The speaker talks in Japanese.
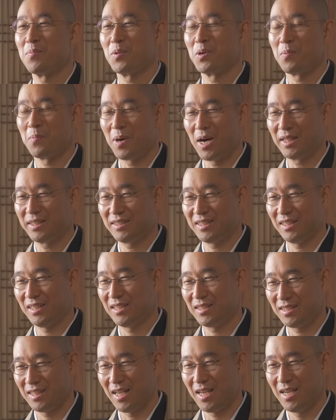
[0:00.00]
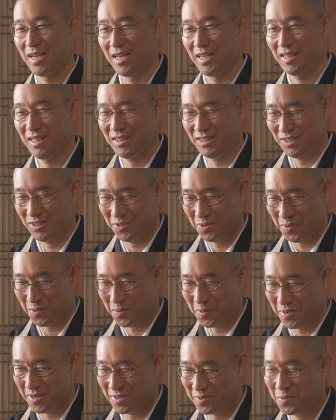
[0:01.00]
なものもあってですね非常
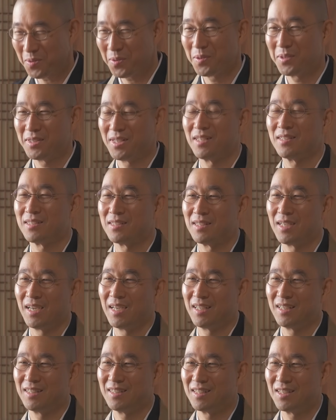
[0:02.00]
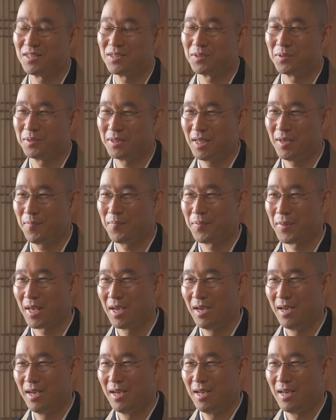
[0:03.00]
にこの切ないですよね。
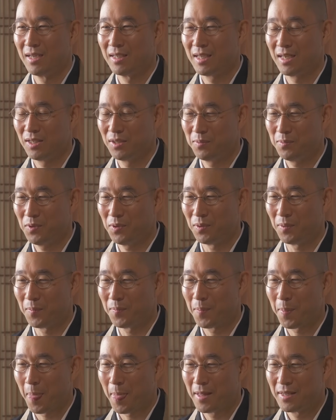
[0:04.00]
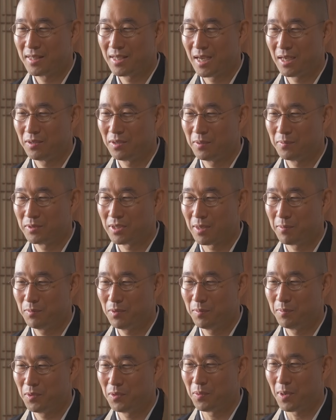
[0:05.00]
けれども T&M さん
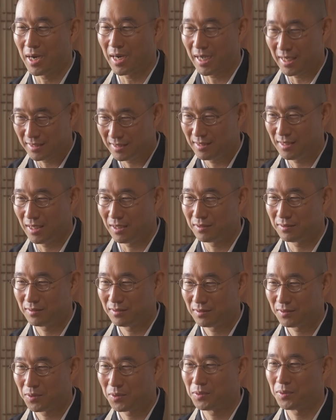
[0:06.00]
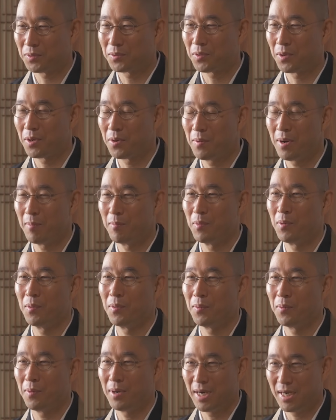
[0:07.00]
ももう分かっているこの恋は
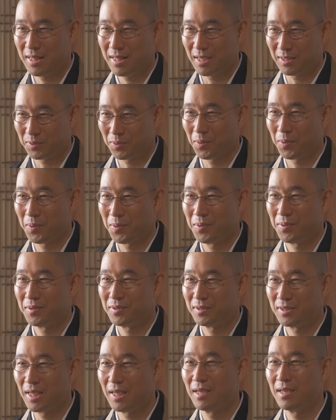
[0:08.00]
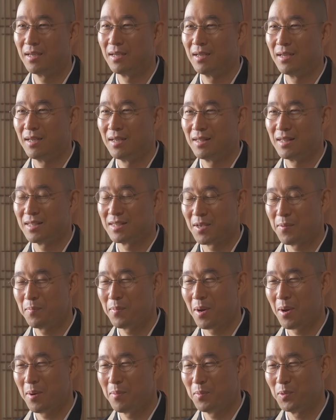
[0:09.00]
もう終わりだと。ね、で
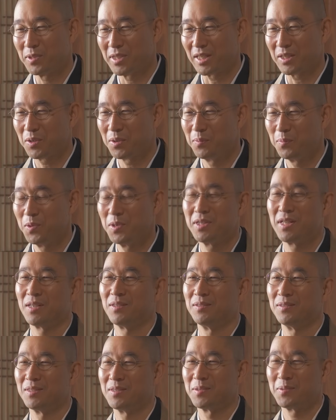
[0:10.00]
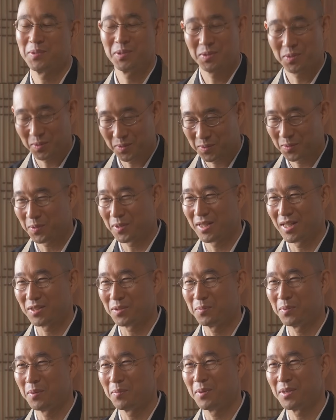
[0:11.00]
先輩はもう先を向いてるんですそのその通りだ
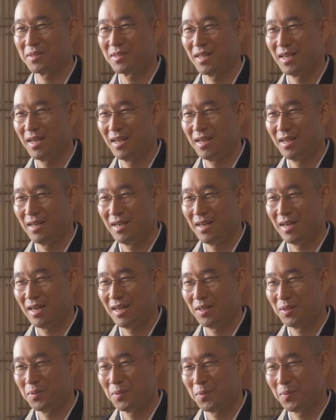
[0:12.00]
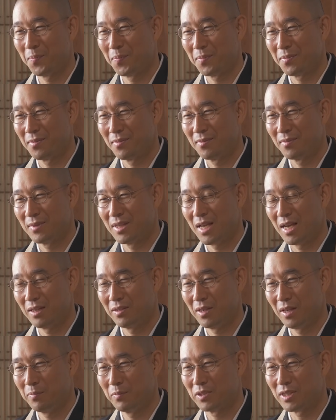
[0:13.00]
と思います。あの
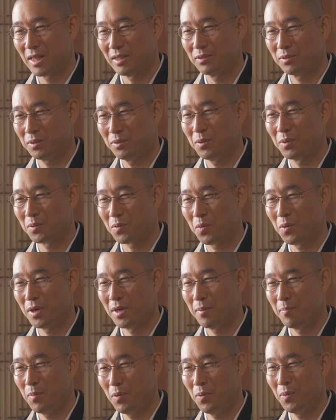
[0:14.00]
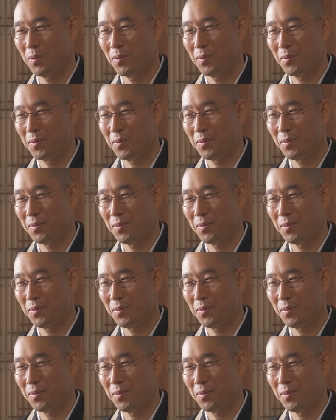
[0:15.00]
T&M さんとの恋も